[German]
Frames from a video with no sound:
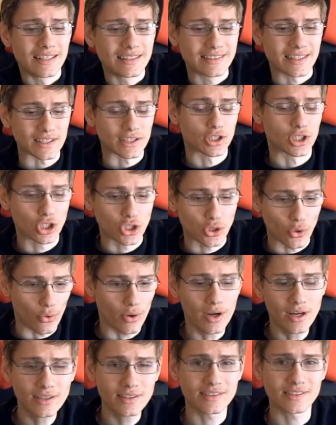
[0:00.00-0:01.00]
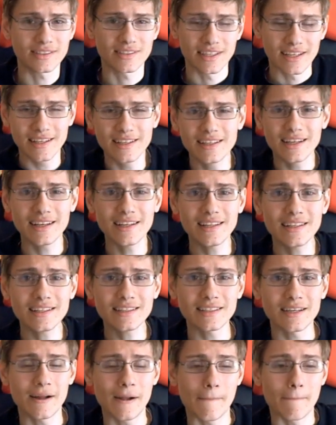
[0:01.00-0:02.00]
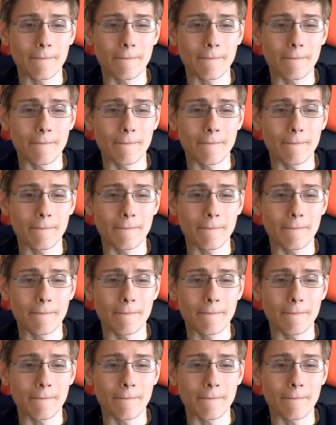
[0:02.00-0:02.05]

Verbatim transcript: Das stört, das ist hinderlich